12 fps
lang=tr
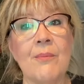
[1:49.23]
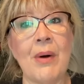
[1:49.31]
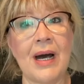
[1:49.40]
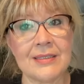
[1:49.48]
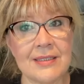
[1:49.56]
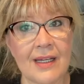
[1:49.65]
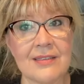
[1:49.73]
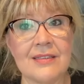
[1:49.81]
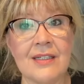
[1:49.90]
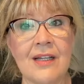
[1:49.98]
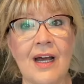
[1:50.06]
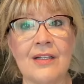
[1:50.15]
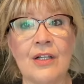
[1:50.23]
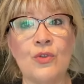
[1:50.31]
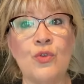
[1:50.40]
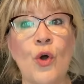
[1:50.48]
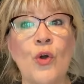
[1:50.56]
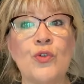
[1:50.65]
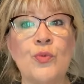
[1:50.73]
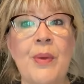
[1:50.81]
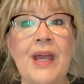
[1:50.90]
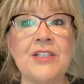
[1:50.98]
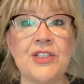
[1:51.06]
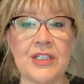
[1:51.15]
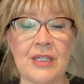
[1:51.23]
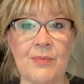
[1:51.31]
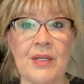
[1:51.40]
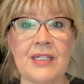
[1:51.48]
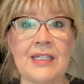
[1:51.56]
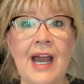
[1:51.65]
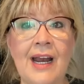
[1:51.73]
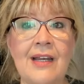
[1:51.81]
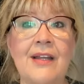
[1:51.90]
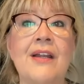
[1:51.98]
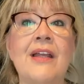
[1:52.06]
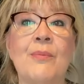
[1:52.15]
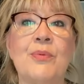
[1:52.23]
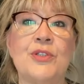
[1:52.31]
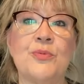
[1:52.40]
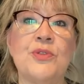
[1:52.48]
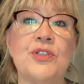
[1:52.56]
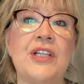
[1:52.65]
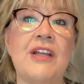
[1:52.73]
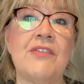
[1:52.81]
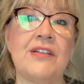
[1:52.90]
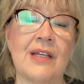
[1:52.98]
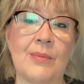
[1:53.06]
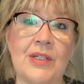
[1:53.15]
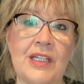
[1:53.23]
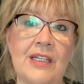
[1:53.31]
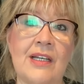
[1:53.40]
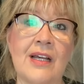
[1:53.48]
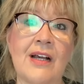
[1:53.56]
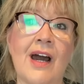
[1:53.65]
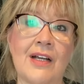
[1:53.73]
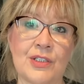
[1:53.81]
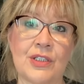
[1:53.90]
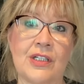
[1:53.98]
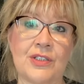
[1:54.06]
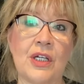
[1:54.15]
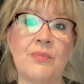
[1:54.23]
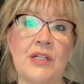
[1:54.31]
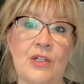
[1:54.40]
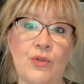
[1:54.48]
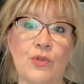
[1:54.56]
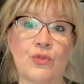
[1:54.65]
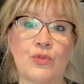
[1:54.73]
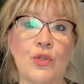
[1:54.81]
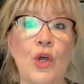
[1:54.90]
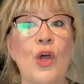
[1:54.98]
bazı hastalarda 4-5 gibi yerlere yapışmış D vitamini ile karşılaşabiliyoruz.